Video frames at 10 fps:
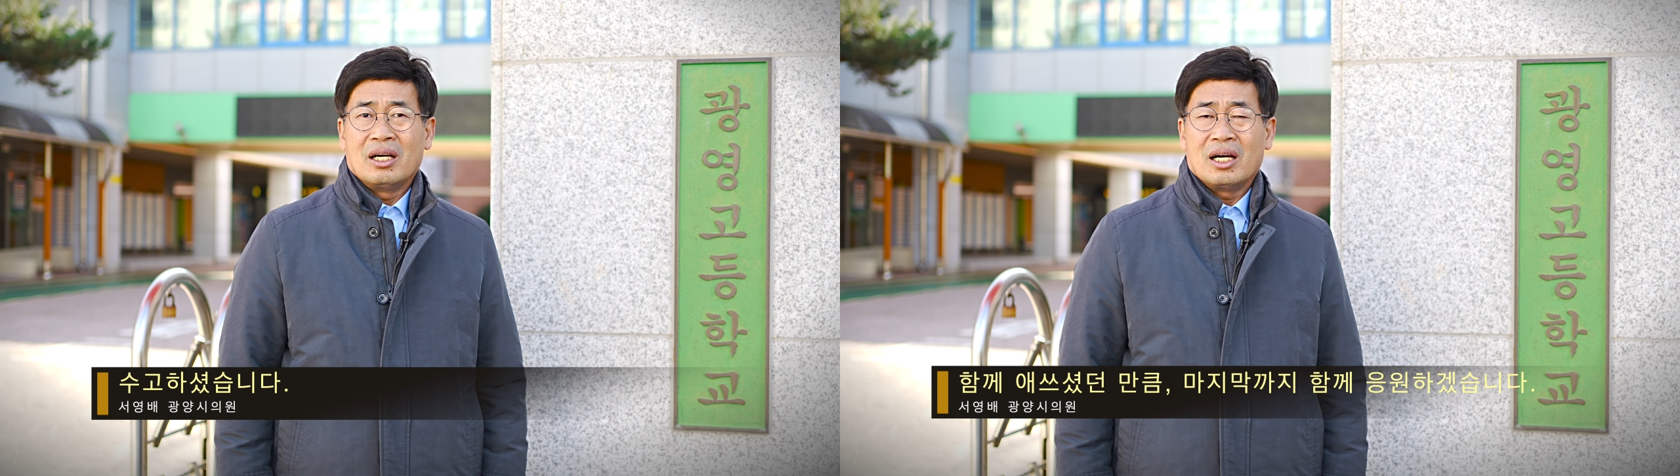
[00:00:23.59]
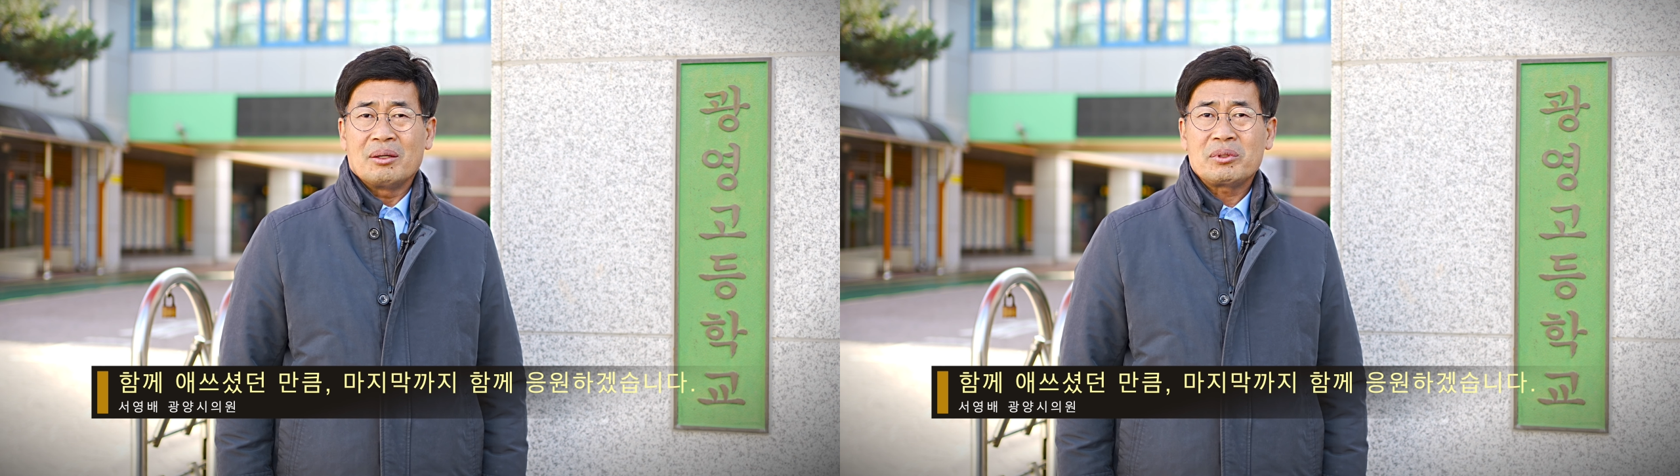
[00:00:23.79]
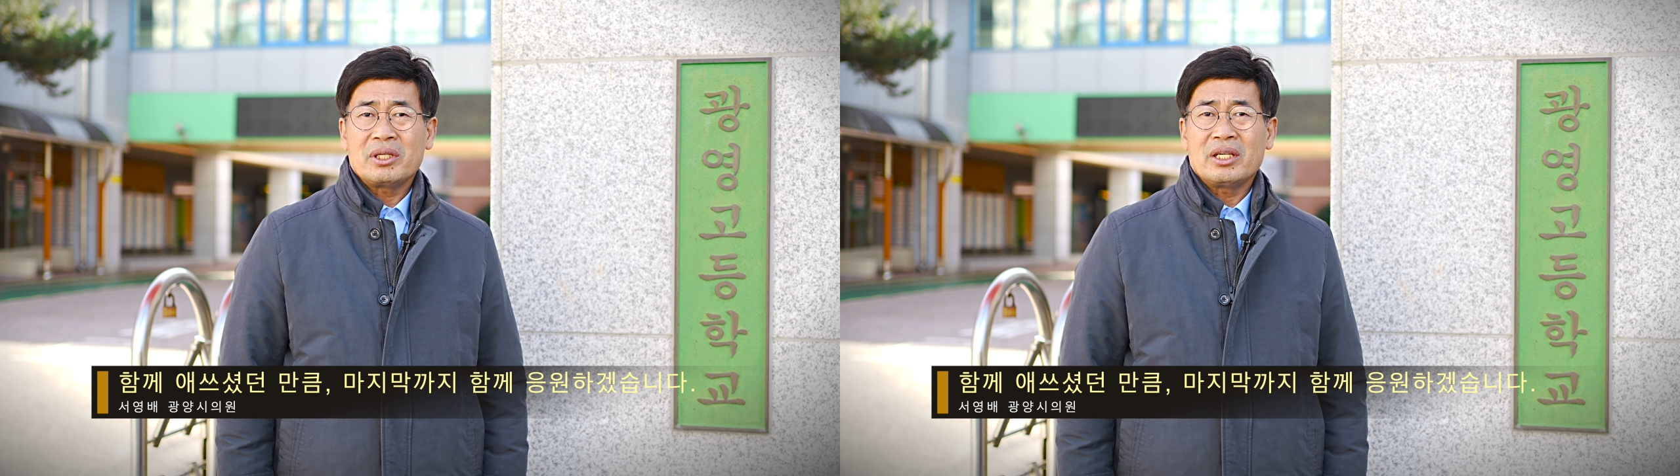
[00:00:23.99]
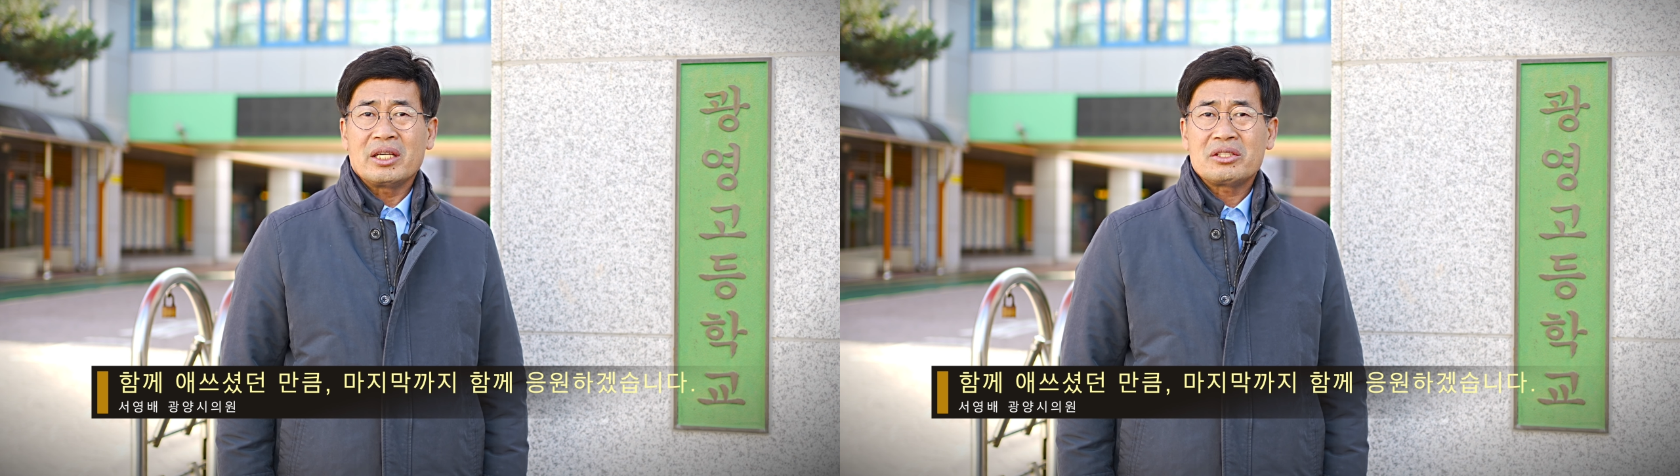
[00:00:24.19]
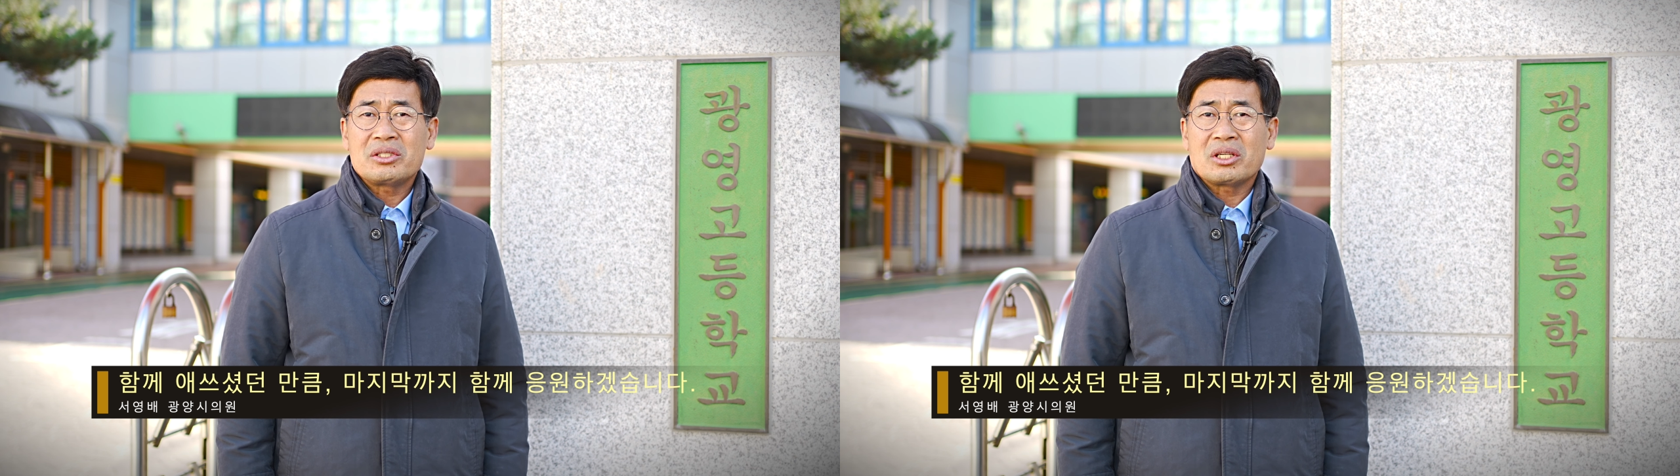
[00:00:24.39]
함께
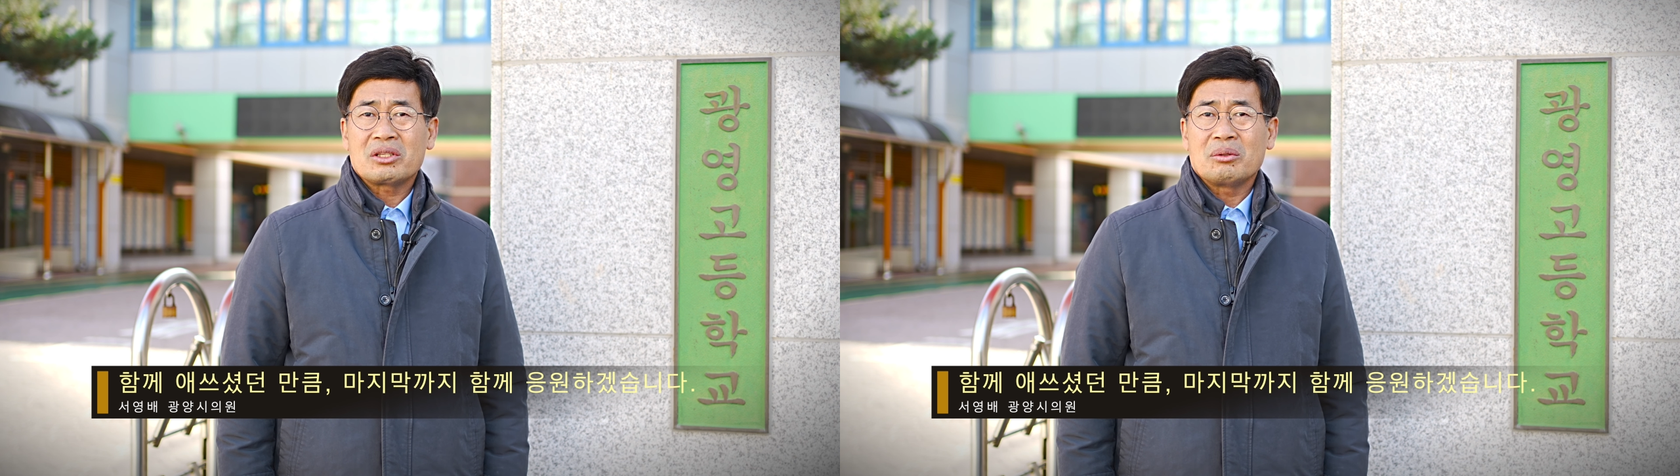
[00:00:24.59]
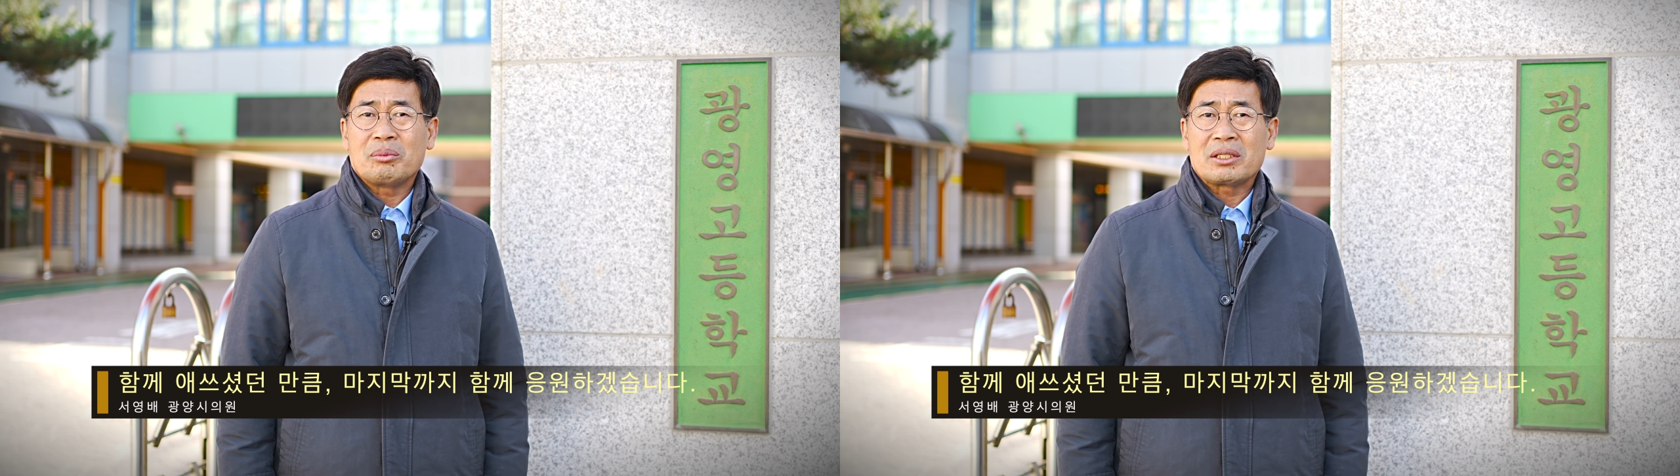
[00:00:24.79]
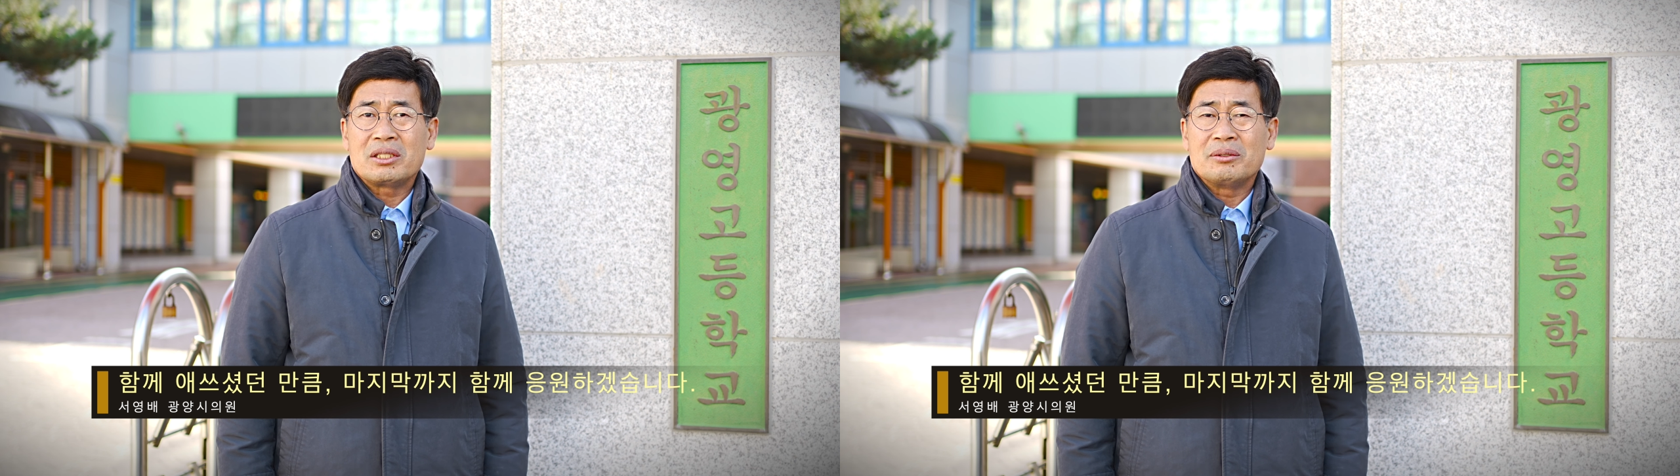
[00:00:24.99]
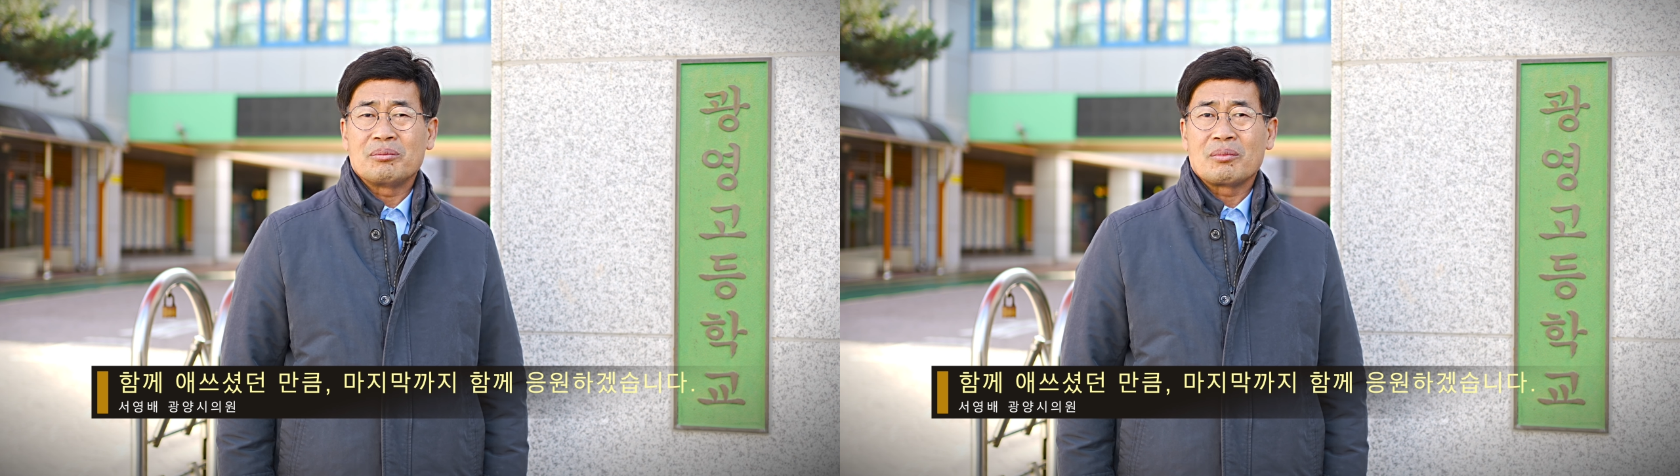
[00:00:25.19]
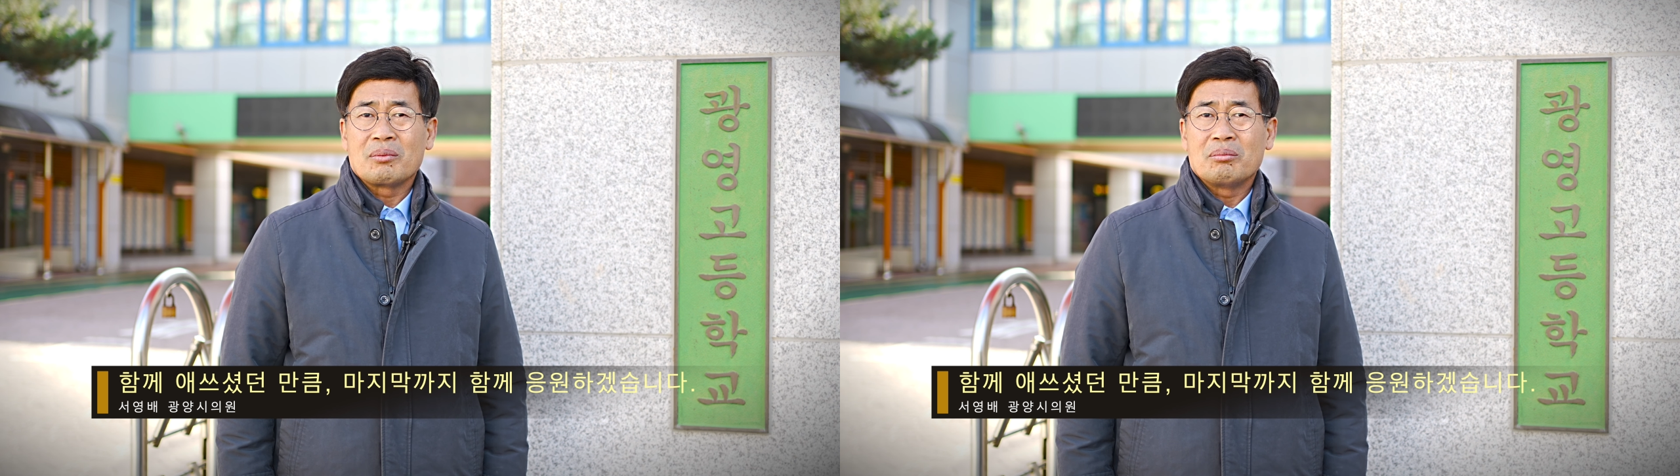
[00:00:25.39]
애쓰셨던 만큼